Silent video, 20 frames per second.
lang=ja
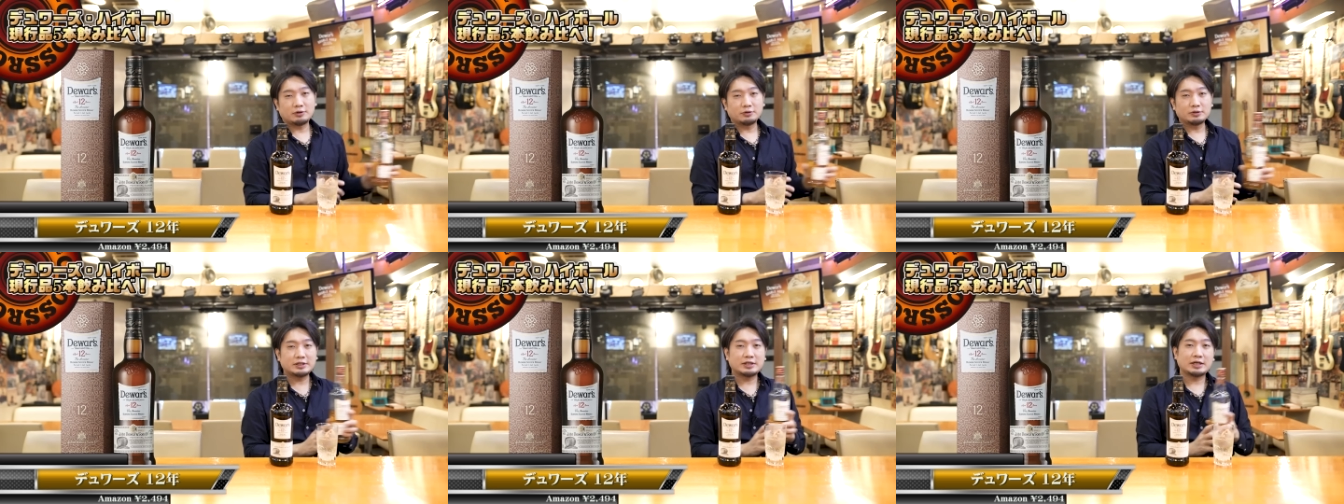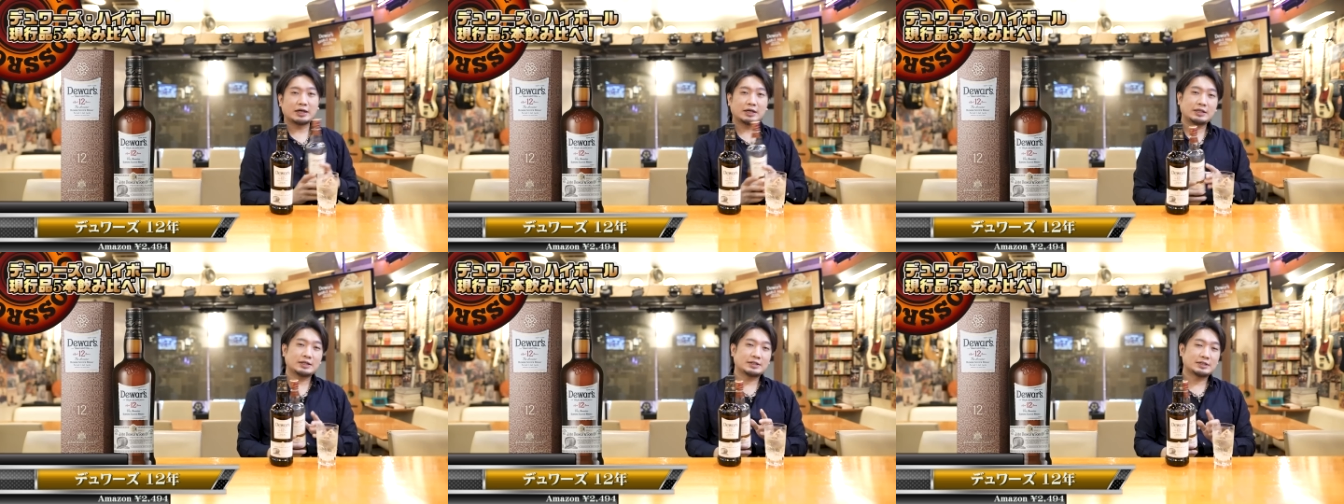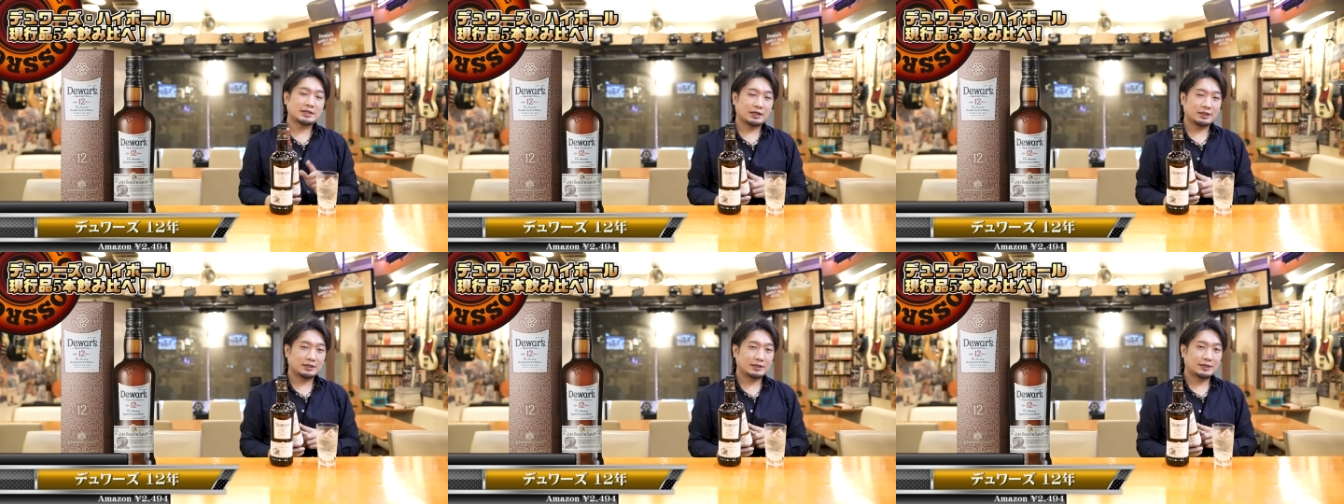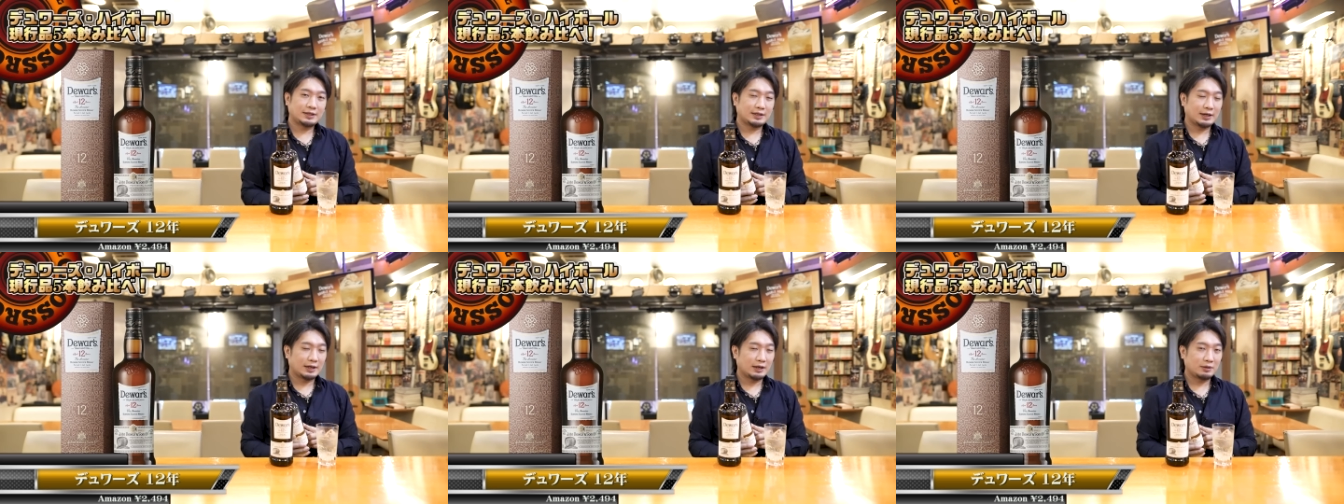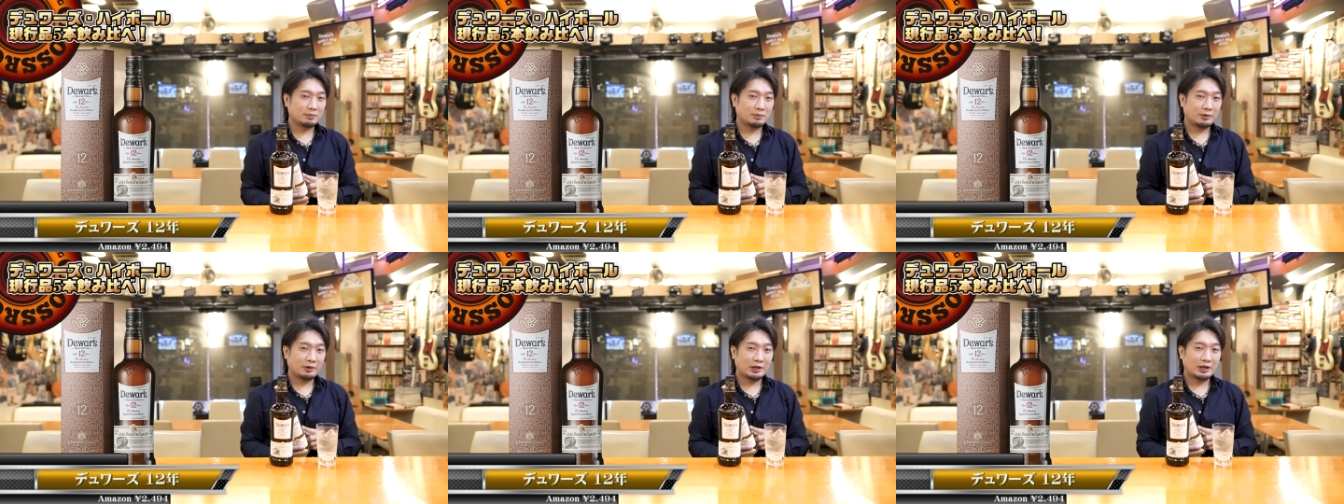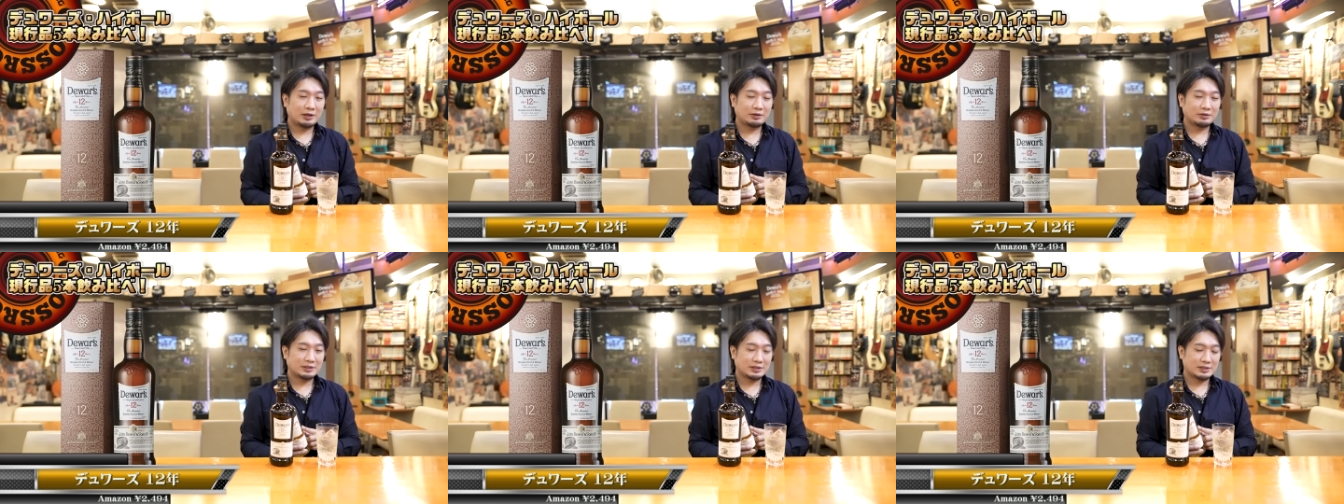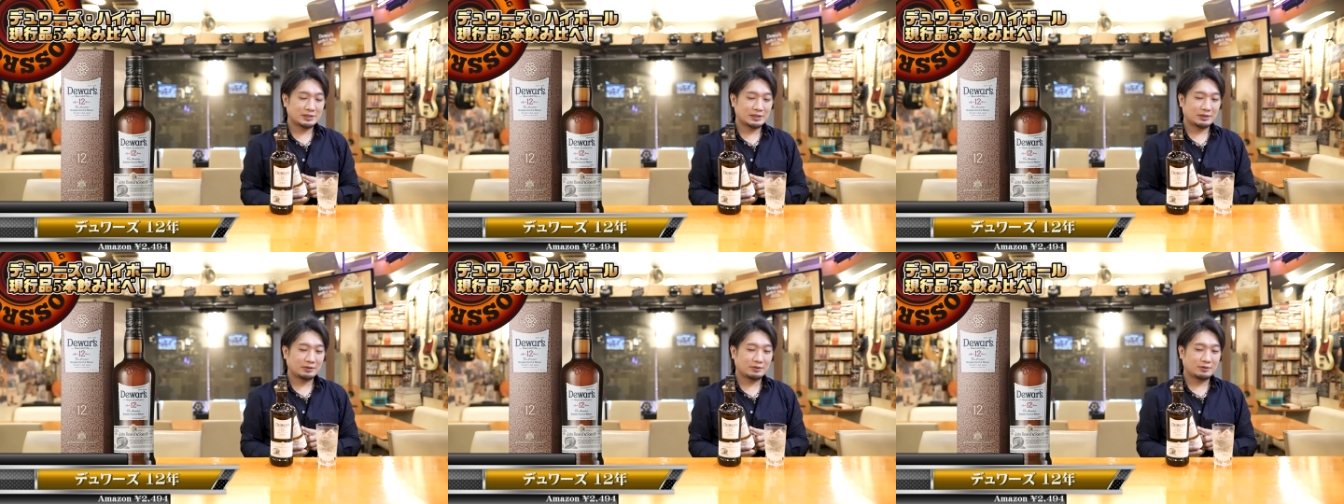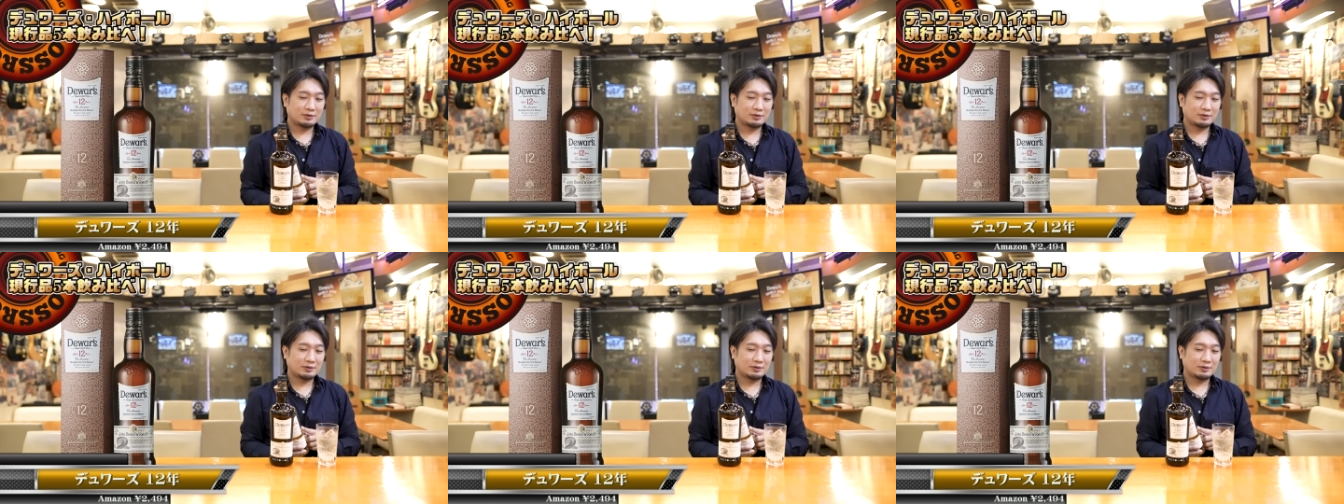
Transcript: どっちがいいですかって聞かれる場合あるんですけど、